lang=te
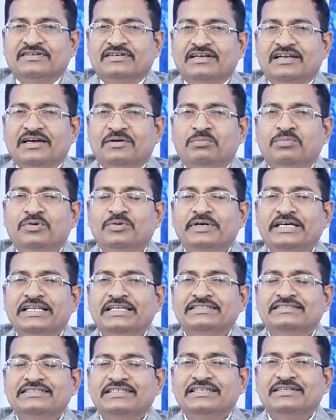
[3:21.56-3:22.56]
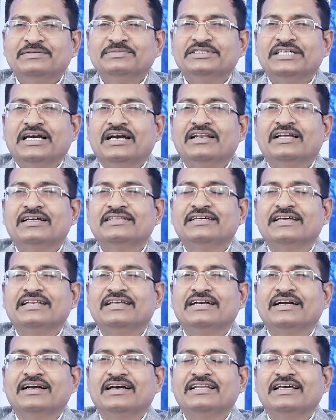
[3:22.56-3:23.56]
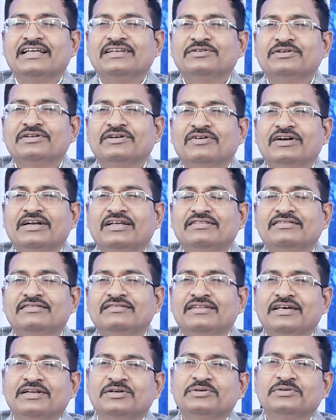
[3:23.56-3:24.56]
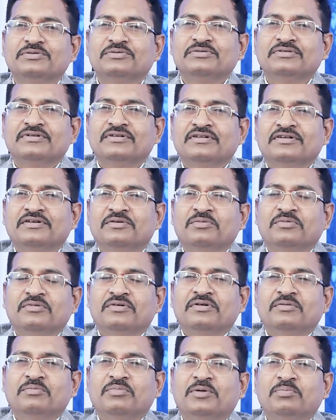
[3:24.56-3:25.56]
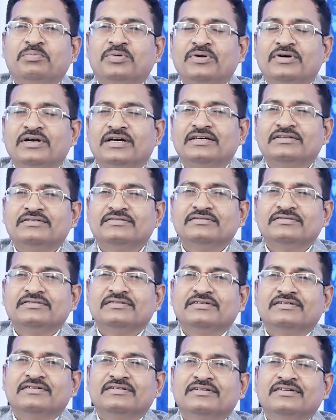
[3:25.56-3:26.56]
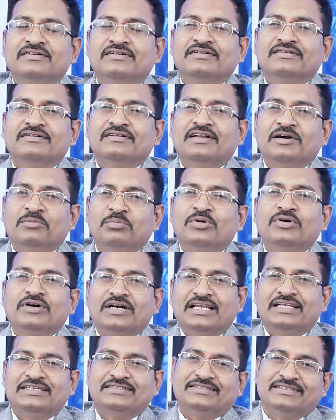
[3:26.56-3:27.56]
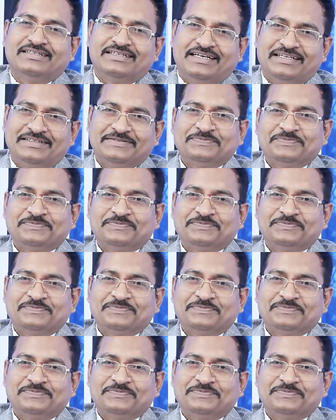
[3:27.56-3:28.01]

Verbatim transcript: డబ్బు మేనేజ్ చేయడం చాలా తేలిక అని అనుకున్న వాళ్ళందరూ పప్పులో కాదు డబ్బులో కాలేసినట్లే